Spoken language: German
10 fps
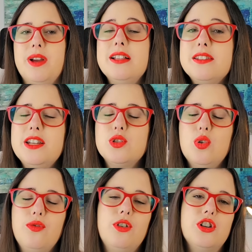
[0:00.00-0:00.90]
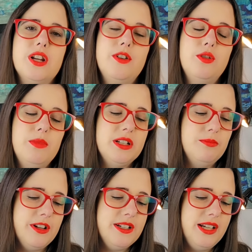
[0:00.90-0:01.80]
Kannst du dir so vorstellen, wenn du mit
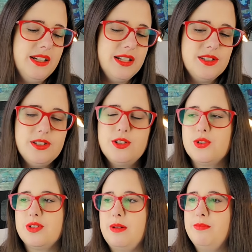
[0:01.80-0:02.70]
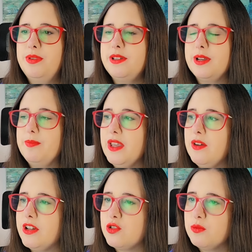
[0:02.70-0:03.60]
einem verdeckten Narzissten zusammen bist,
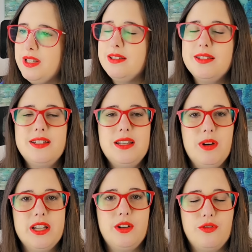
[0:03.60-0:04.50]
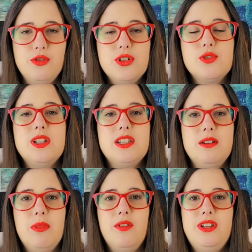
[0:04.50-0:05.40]
wenn es um dieses Thema geht, fühlst du dich
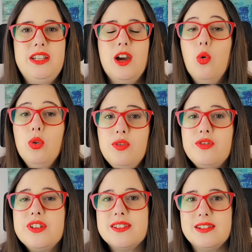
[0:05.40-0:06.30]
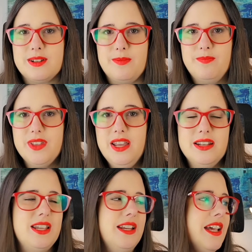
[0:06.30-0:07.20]
immer wie der Unwissende,
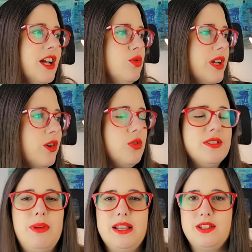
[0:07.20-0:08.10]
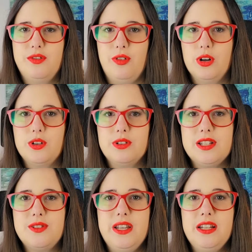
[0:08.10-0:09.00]
der, der ja nur der großen Masse folgt und
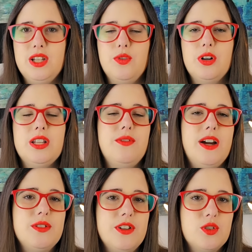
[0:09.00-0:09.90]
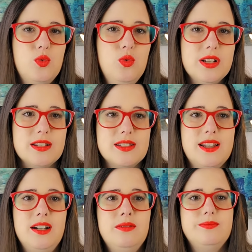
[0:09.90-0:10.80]
deswegen nicht wirklich weiß, was gut ist,
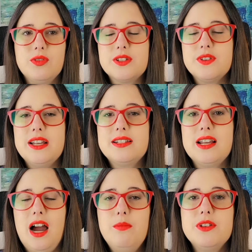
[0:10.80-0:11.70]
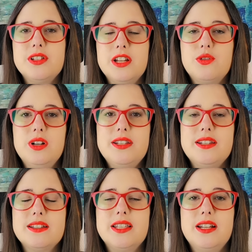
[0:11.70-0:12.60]
ja. Und was wir dahinter haben, ist natürlich,
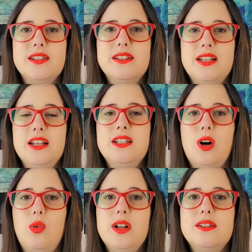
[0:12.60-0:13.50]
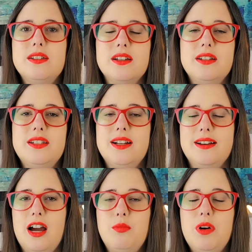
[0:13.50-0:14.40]
dass der Narzisst andauernd äh, dir
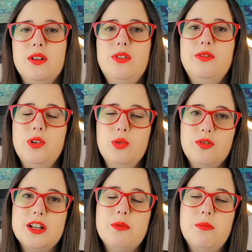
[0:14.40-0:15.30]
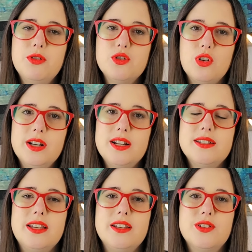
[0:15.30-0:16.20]
klar machen will, wie unfassbar
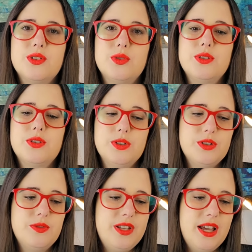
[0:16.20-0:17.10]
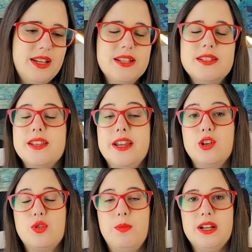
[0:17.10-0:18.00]
besonders er ist und, und wie erlesen sein
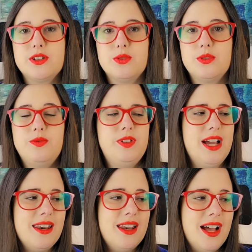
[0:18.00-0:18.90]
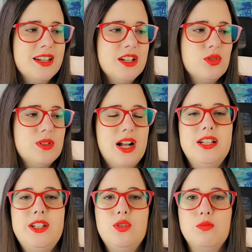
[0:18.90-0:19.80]
Geschmack ist und wie alle anderen
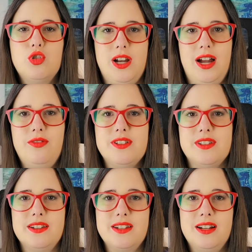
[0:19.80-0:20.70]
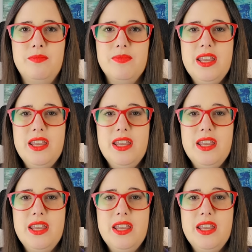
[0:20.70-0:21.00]
total die dummen Schafe sind, ja.